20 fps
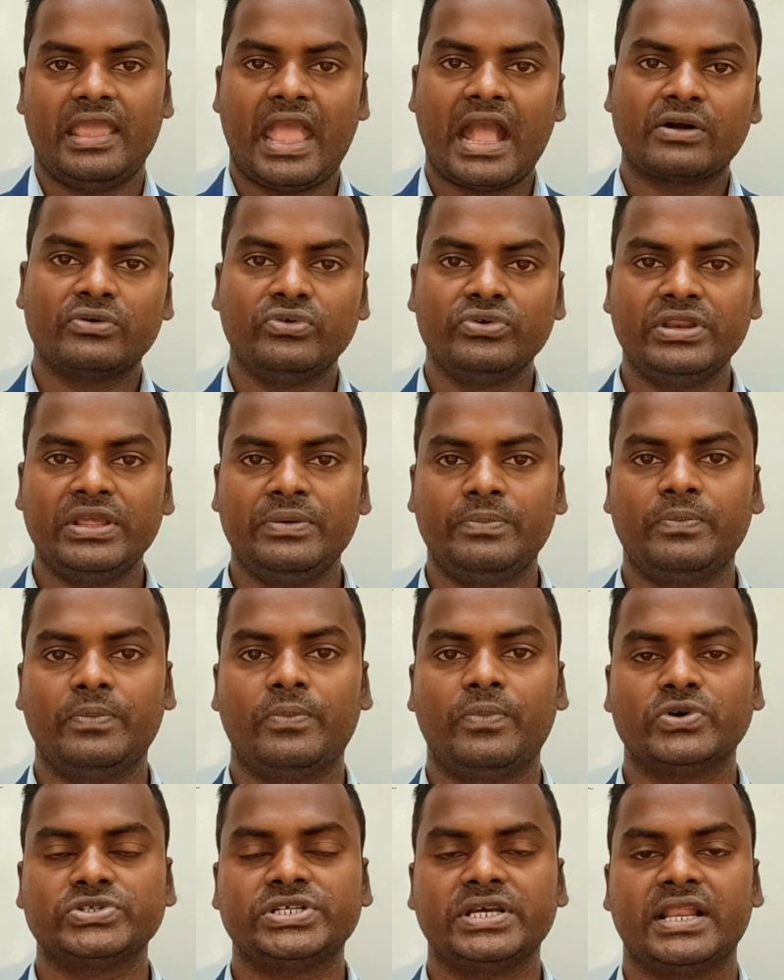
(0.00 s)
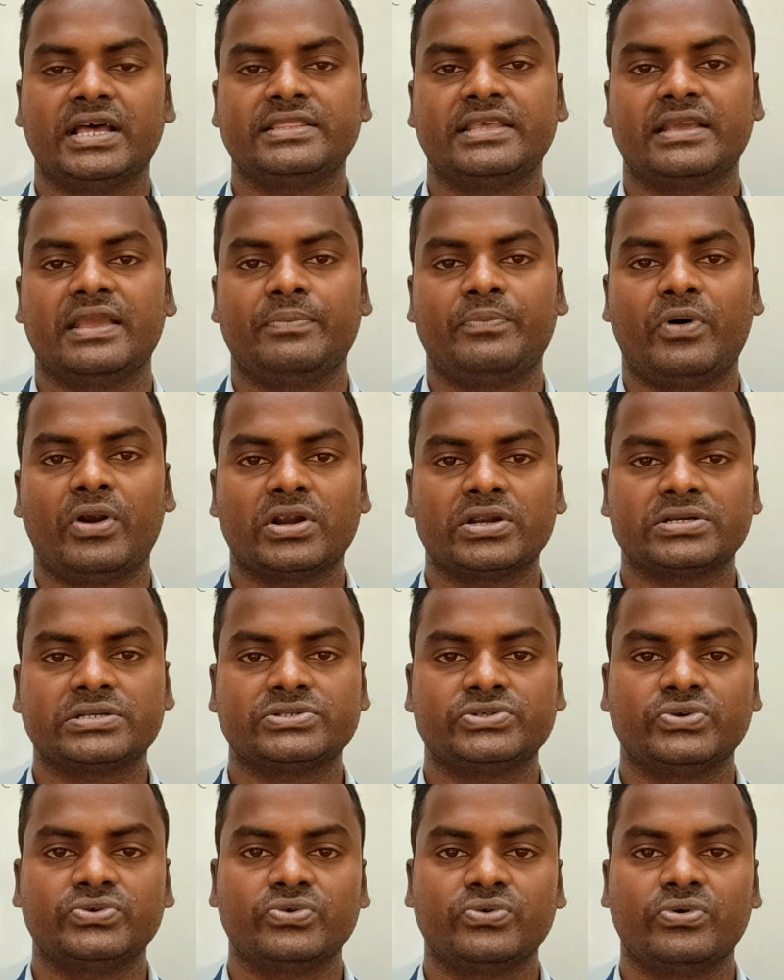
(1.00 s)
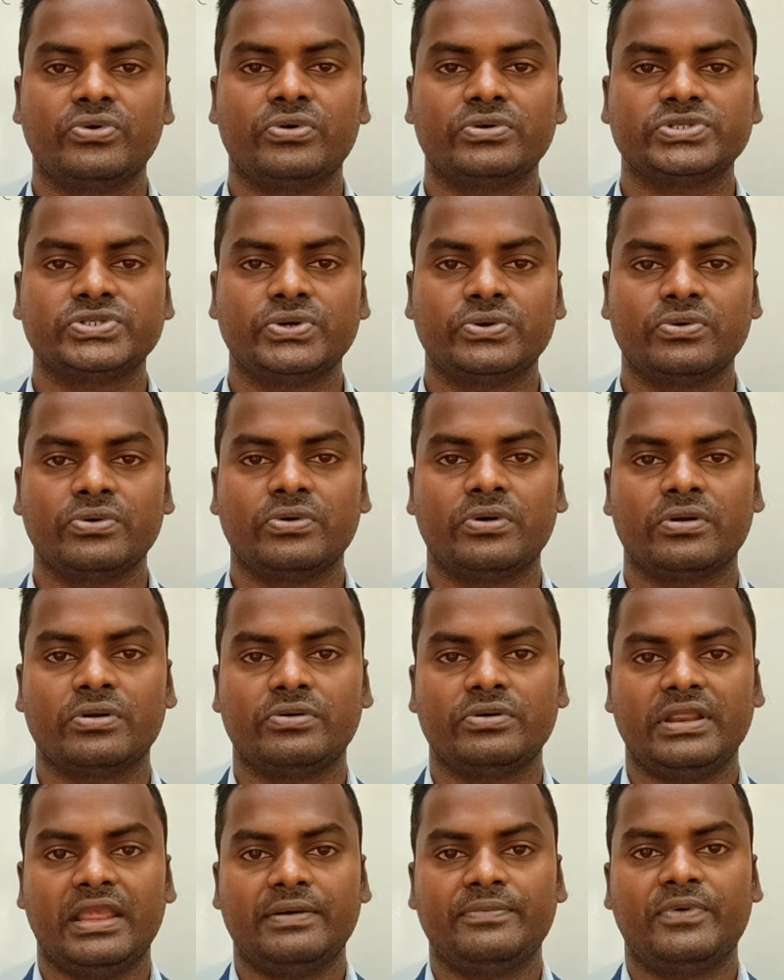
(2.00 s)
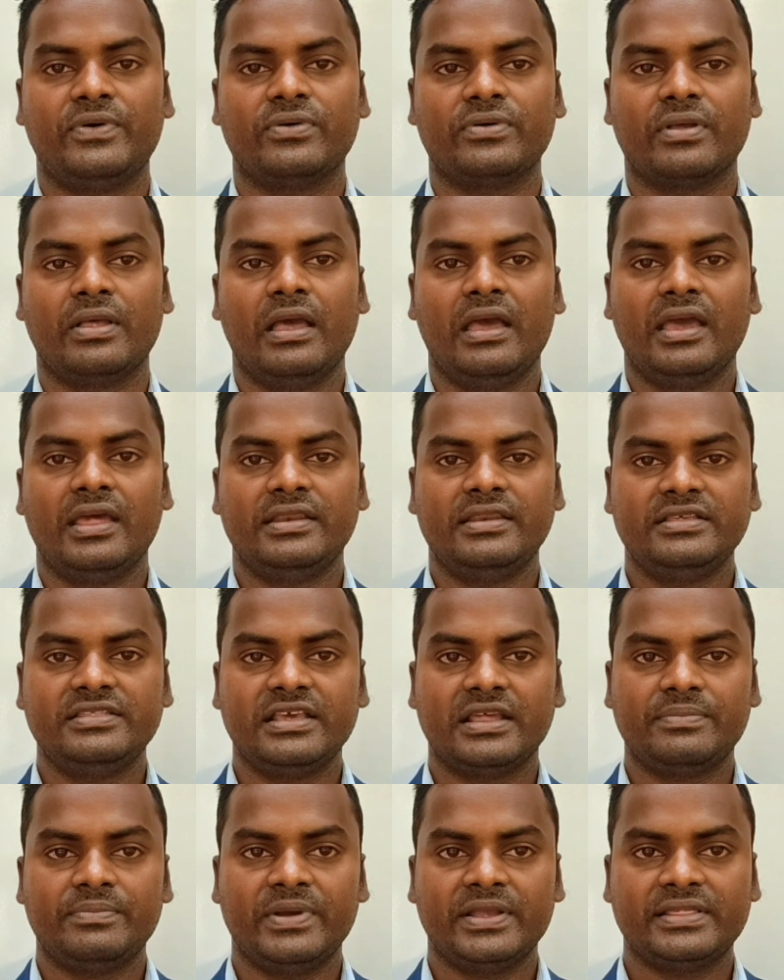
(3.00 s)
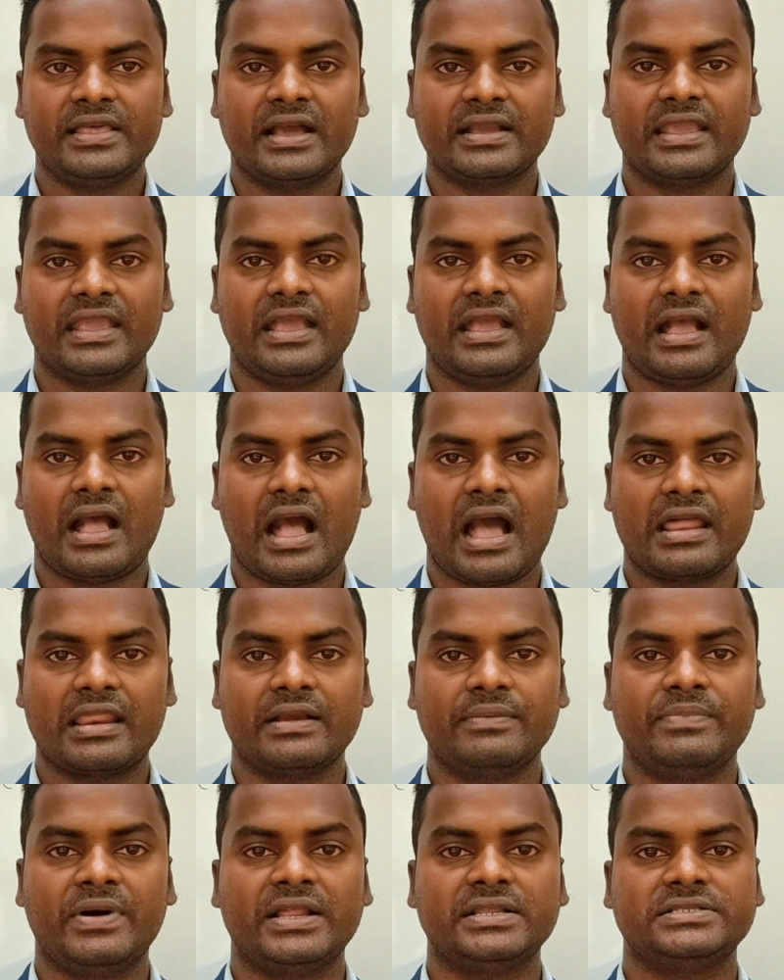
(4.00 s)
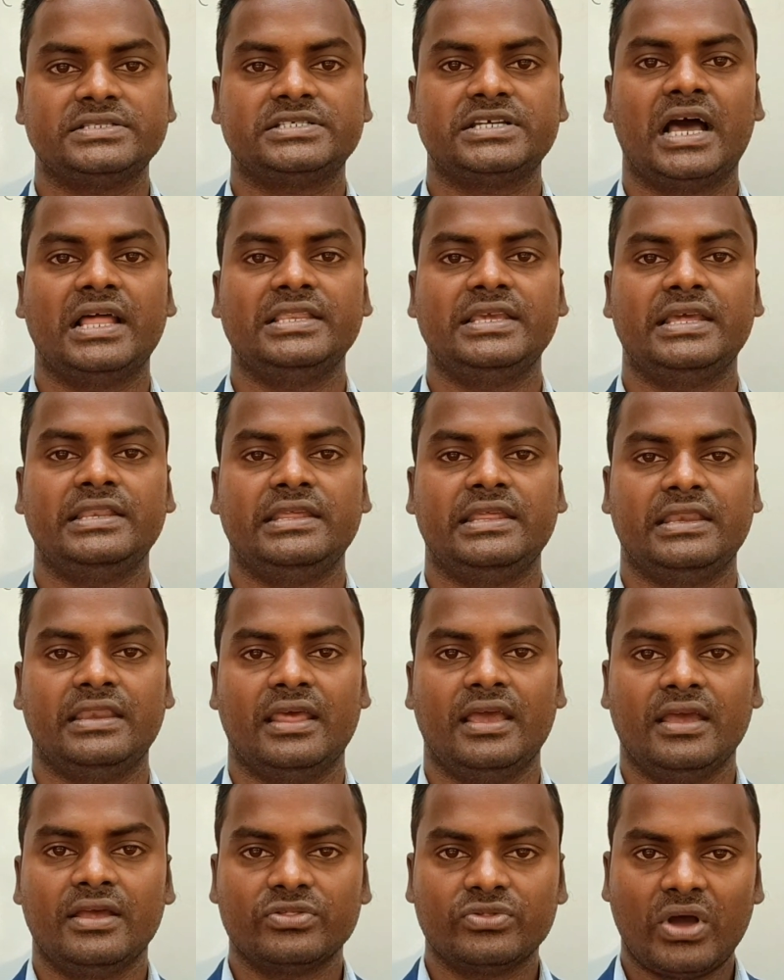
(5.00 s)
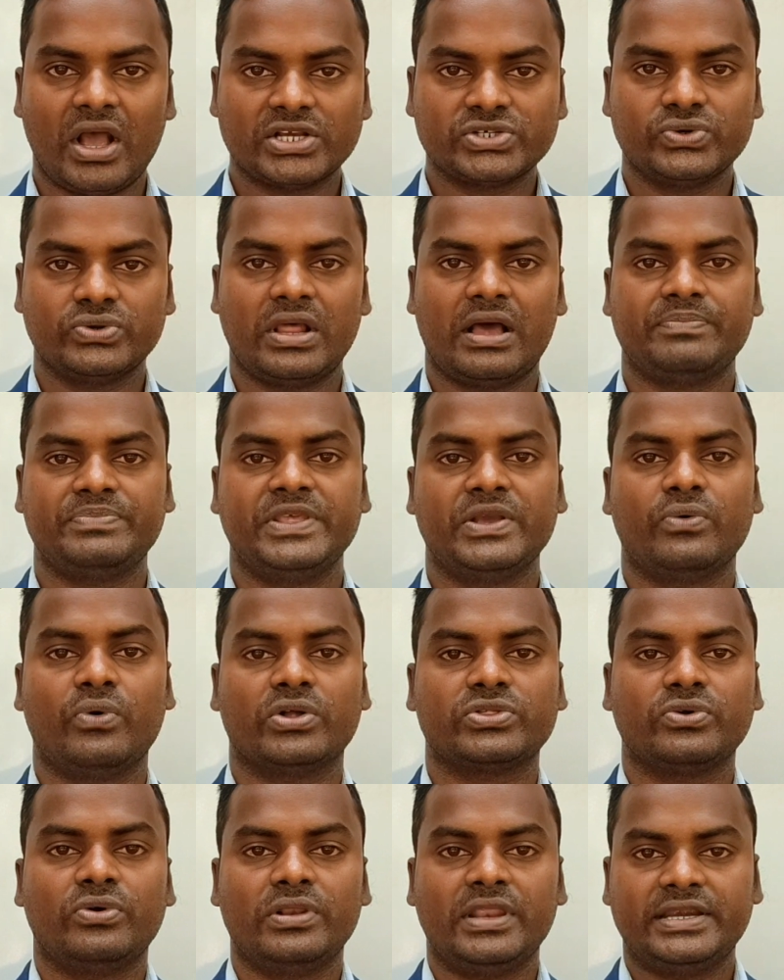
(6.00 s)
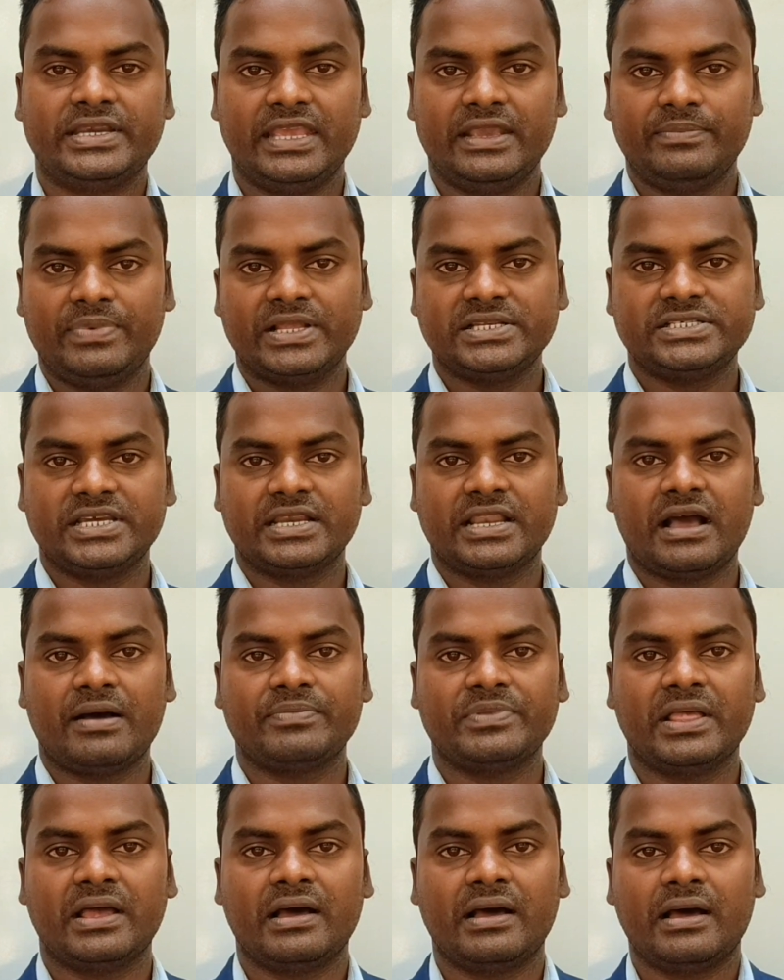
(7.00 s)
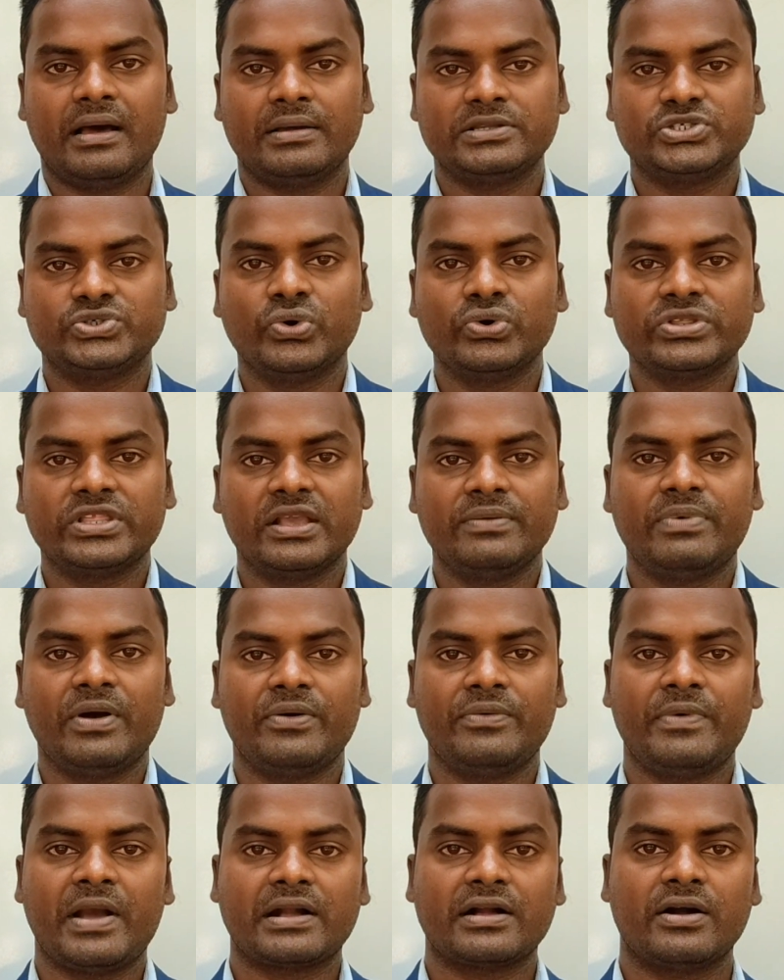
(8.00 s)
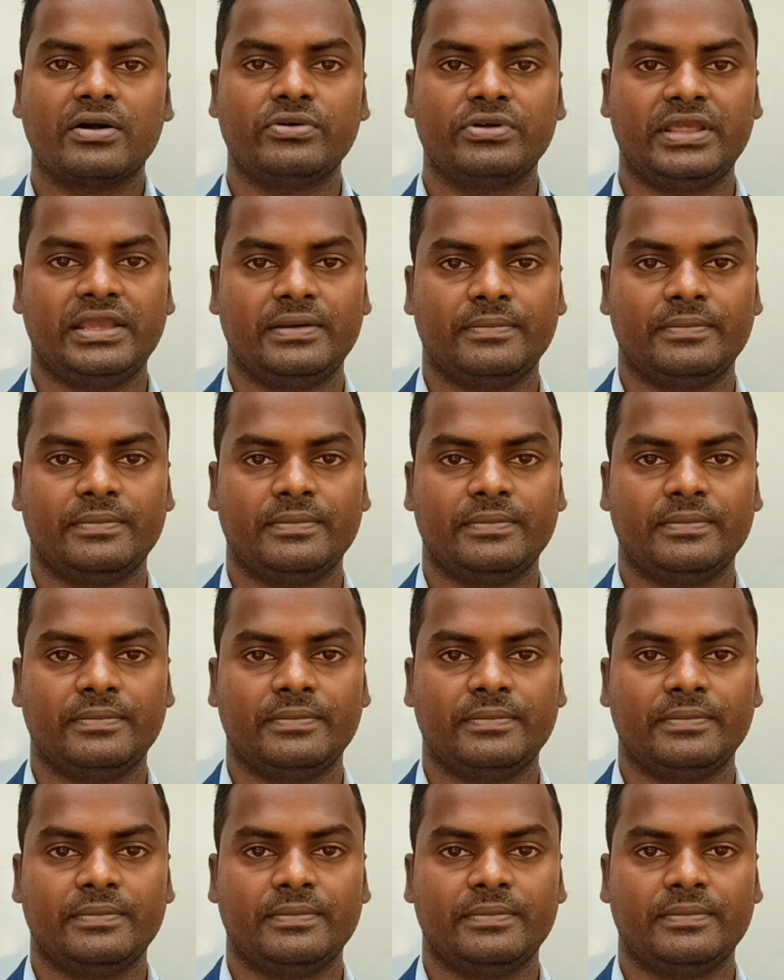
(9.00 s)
এখনই বসে না থেকে পড়াশুনো শুরু করুন এবং নিজের মেধাকে আরেকবার ঝালিয়ে নিন তো আসুন আপনি কত হলে টিকবেন সেটা আপনার যৌক্তিকভাবে ব্যাখ্যা করি